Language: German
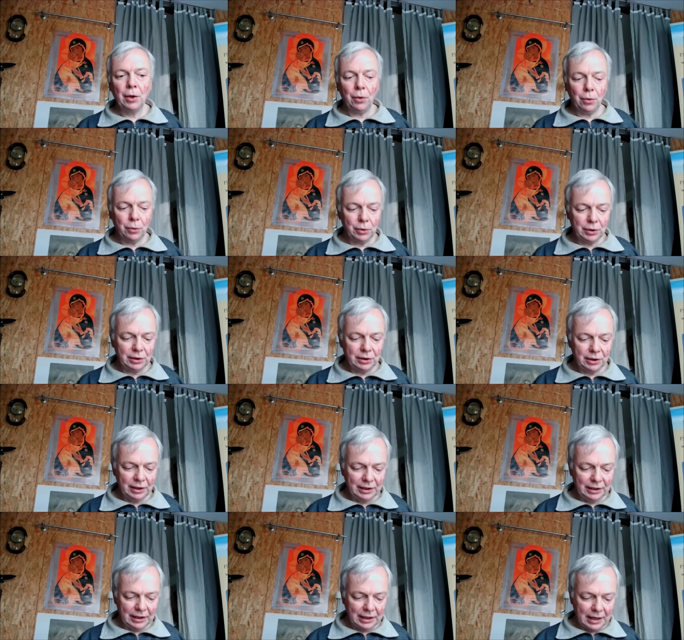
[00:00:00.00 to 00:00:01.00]
und
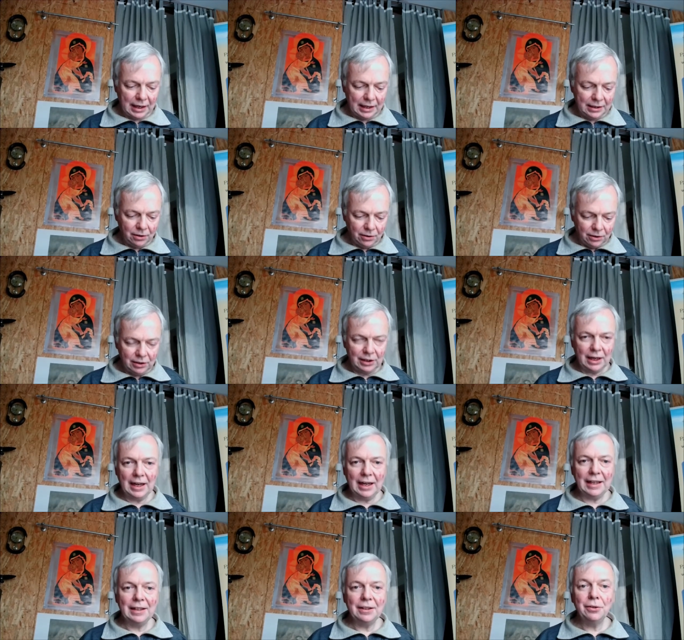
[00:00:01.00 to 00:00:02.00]
ich lade euch
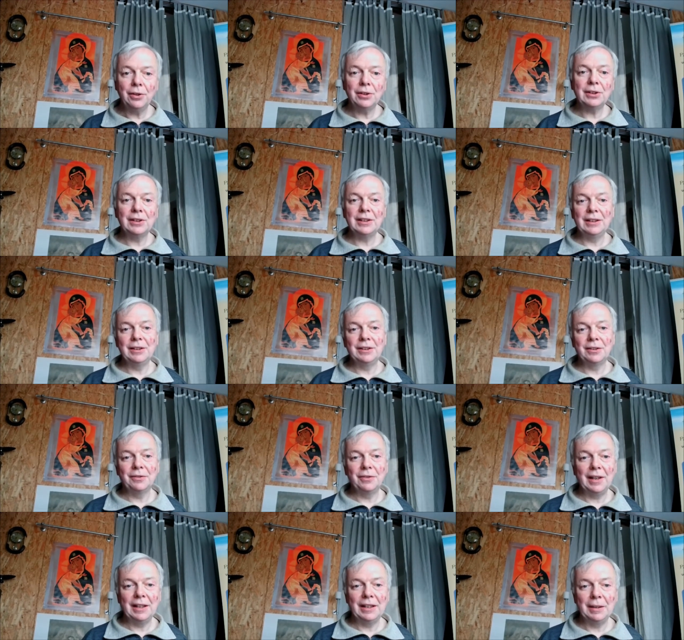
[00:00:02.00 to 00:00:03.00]
ein, Gottesdienst zu
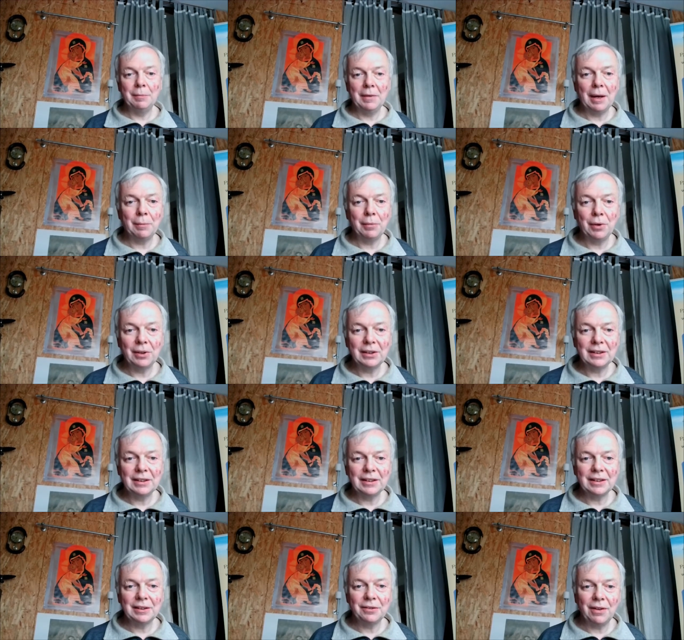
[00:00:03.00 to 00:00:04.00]
feiern im Namen
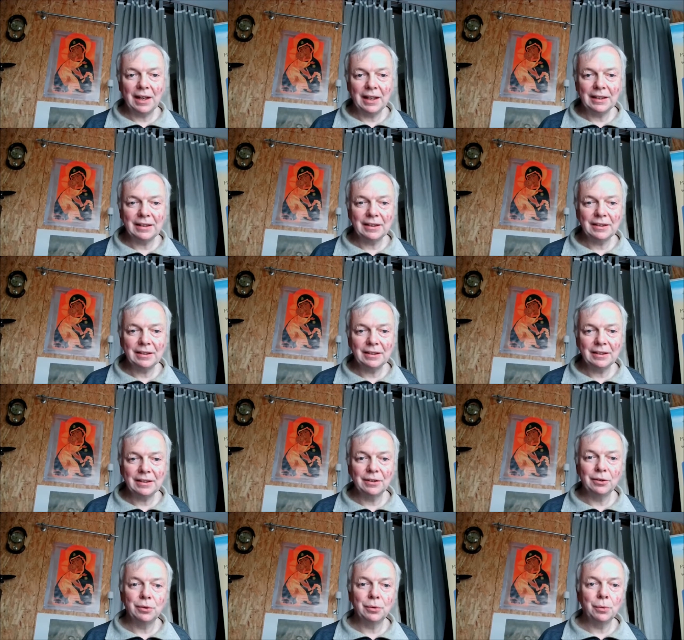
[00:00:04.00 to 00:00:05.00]
Gottes, des
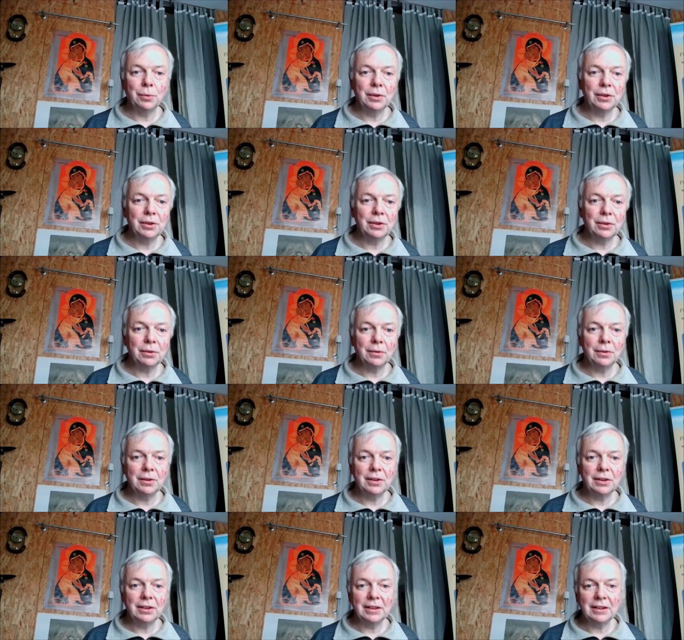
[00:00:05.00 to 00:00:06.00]
Vaters, des Sohnes
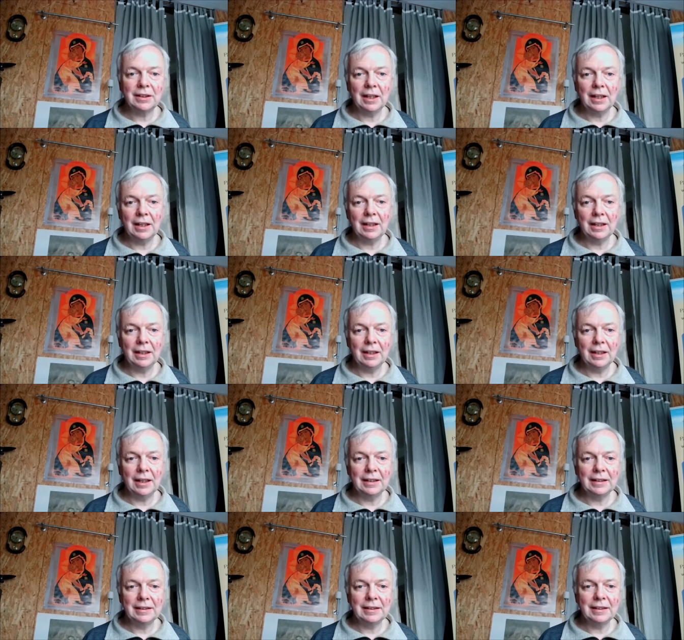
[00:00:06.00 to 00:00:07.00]
und des Heiligen
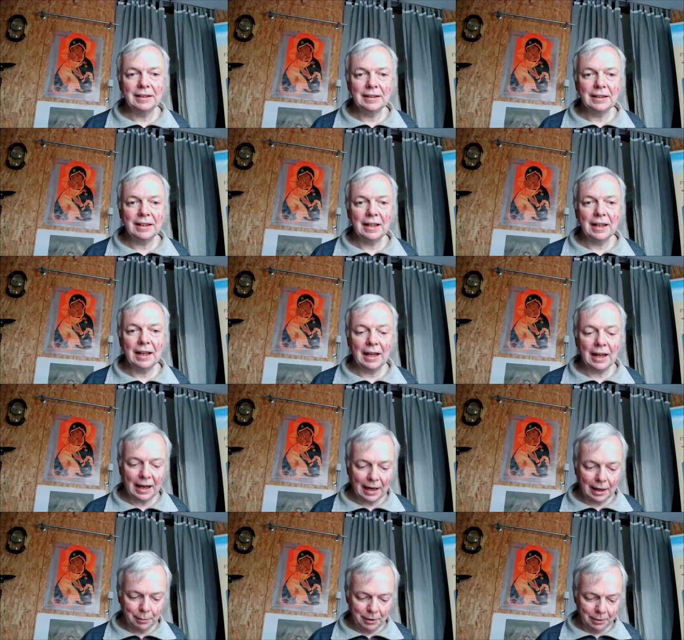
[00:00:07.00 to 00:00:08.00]
Geistes.
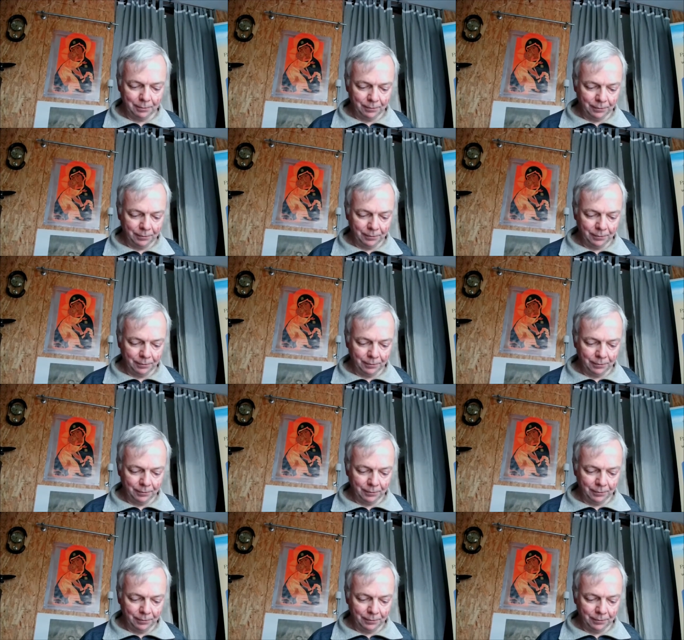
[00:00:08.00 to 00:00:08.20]
Amen.